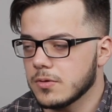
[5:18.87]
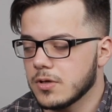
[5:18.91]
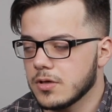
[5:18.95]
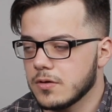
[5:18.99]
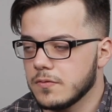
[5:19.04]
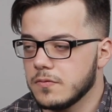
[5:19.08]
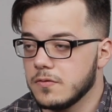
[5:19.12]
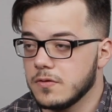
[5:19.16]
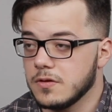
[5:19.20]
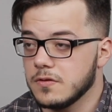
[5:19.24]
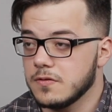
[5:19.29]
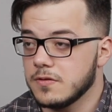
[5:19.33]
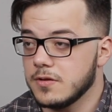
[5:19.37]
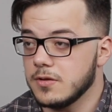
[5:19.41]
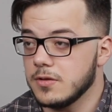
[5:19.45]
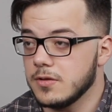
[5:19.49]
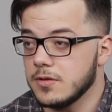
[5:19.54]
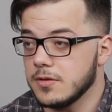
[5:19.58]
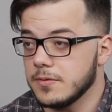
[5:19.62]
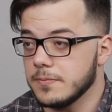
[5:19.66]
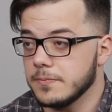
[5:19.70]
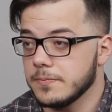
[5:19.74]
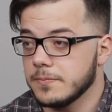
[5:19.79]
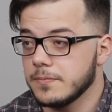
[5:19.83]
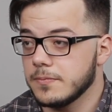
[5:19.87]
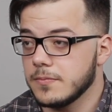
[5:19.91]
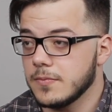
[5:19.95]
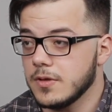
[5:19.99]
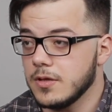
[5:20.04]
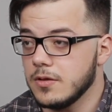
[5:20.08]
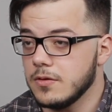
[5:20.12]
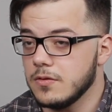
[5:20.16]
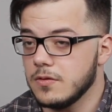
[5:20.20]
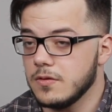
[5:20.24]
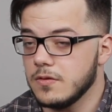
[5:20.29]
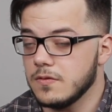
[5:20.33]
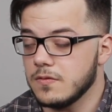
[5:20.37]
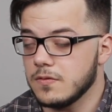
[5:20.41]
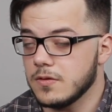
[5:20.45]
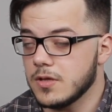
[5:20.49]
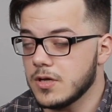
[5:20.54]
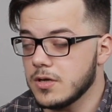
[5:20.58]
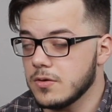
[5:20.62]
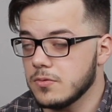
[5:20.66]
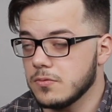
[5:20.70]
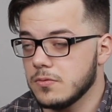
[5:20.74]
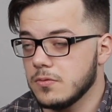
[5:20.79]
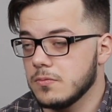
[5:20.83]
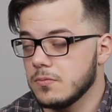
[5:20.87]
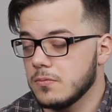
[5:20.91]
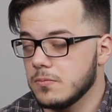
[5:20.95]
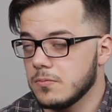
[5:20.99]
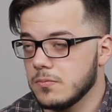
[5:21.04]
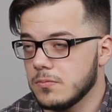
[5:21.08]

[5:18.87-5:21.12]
как и все остальные и не знают